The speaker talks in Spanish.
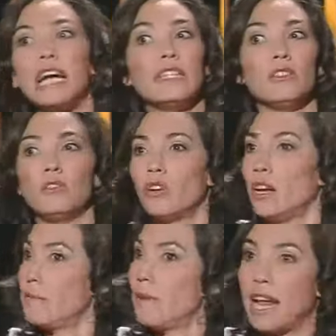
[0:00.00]
tanto el
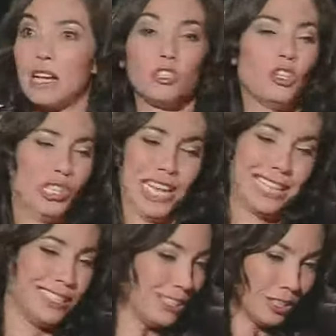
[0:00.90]
embarazo,
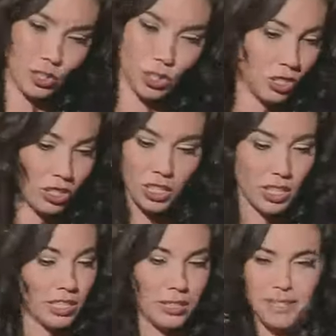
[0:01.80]
tanto.
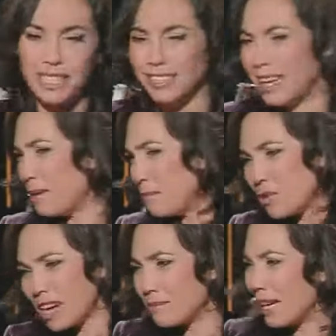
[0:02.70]
O sea, me sentí la
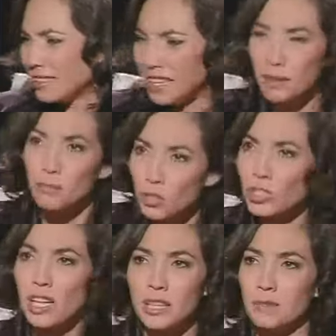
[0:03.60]
mujer más hermosa del